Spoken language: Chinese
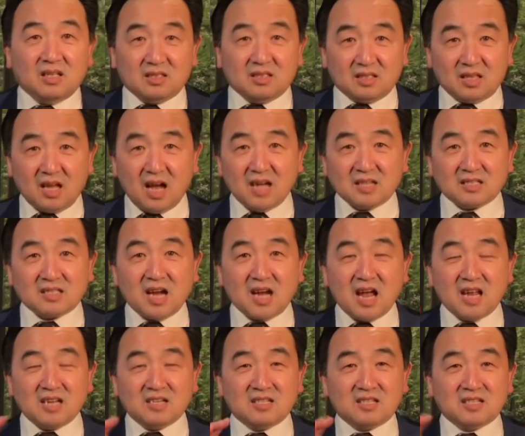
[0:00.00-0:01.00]
它
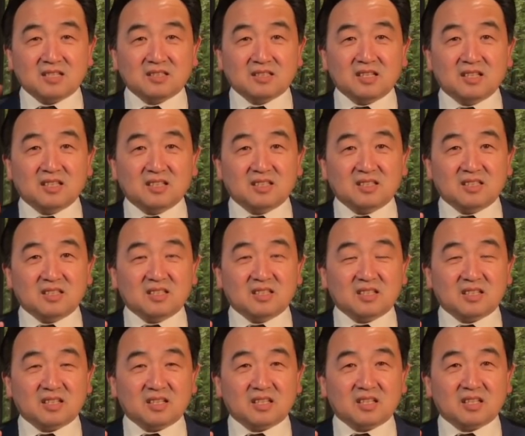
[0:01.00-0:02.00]
产生的
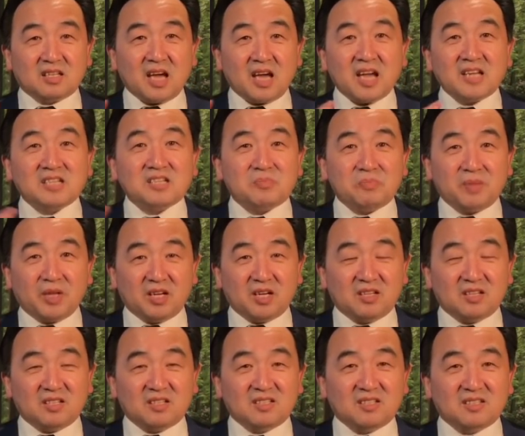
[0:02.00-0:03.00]
开始名
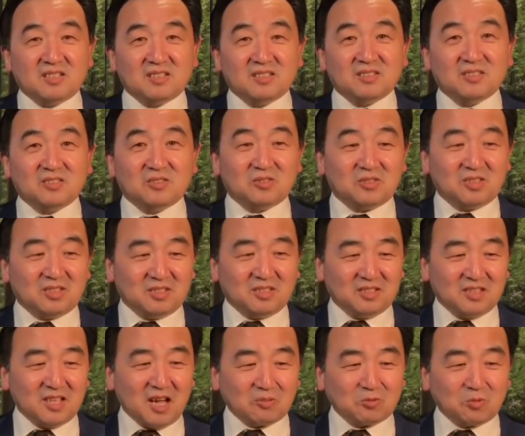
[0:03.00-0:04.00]
就是
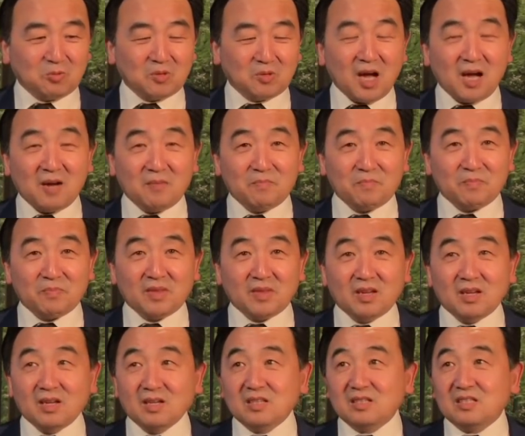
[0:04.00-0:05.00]
羊绒了，
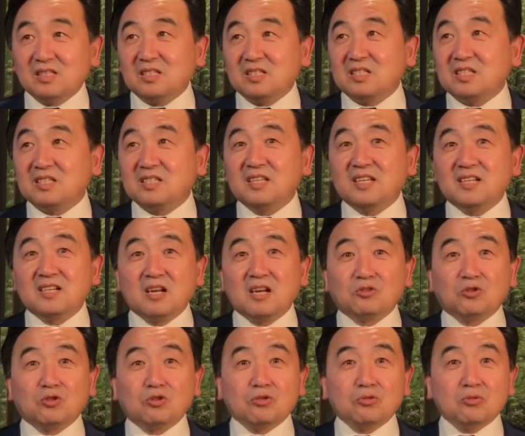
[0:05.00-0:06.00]
是世界上
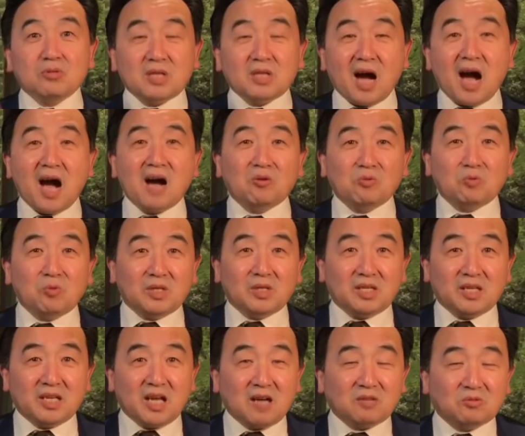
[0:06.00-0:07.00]
最昂贵
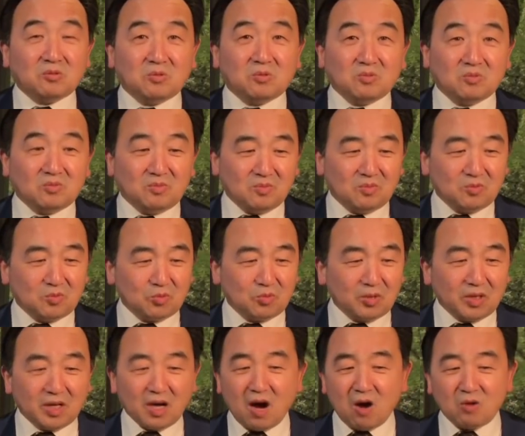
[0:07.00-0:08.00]
的羊绒，
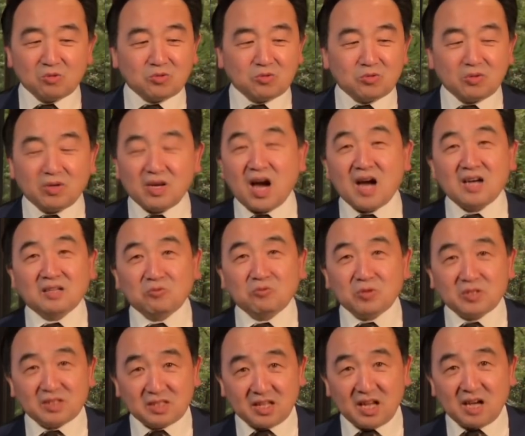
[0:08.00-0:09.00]
最好、最昂
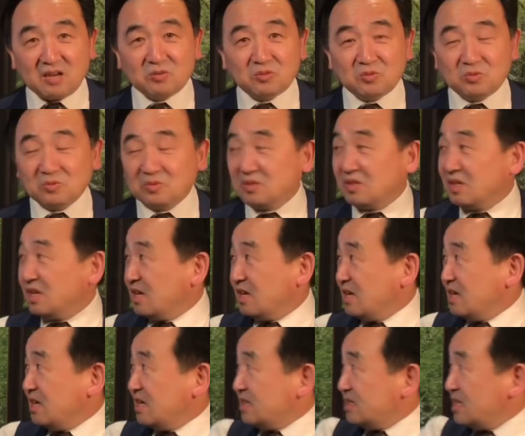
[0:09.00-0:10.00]
贵的羊绒。
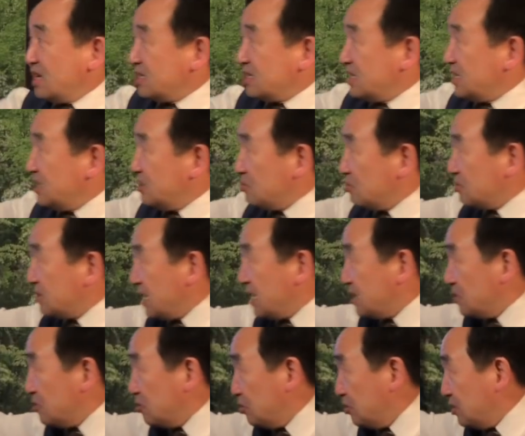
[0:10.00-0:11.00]
那其中这
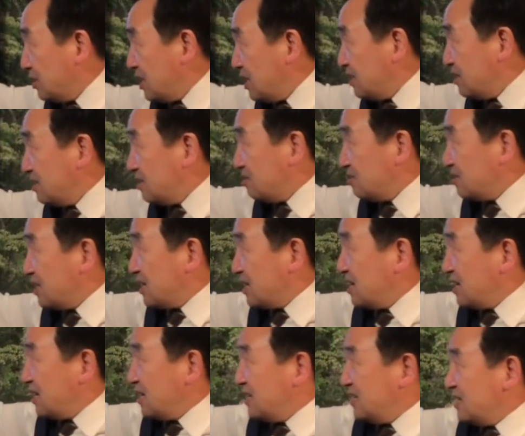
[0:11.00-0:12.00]
个女的，就这个
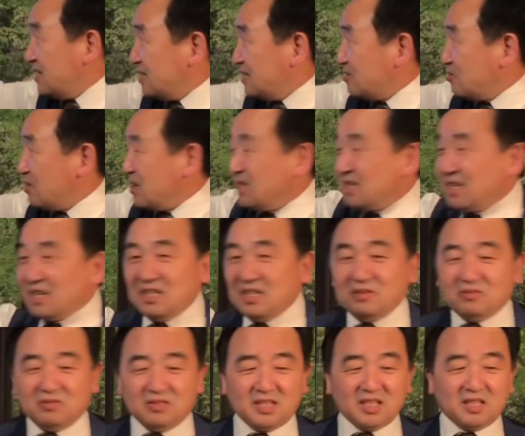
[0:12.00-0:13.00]
黑穿着黑衣
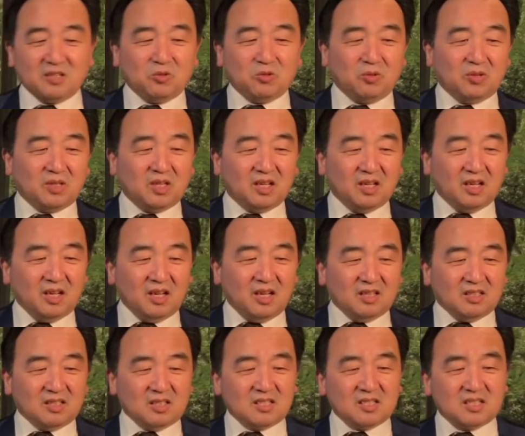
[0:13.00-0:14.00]
服这个女的，
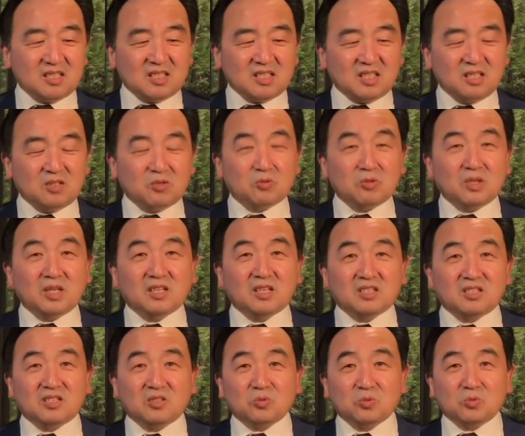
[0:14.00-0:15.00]
这是其中一个
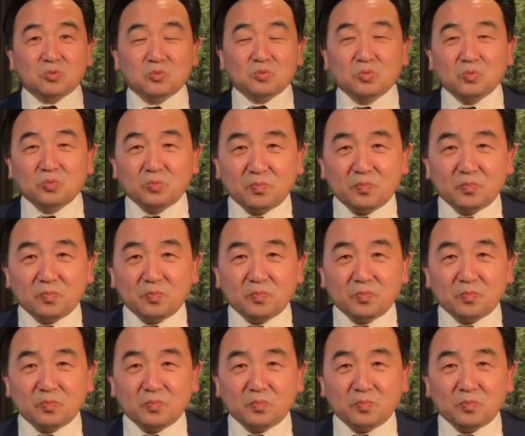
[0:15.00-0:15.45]
走卒。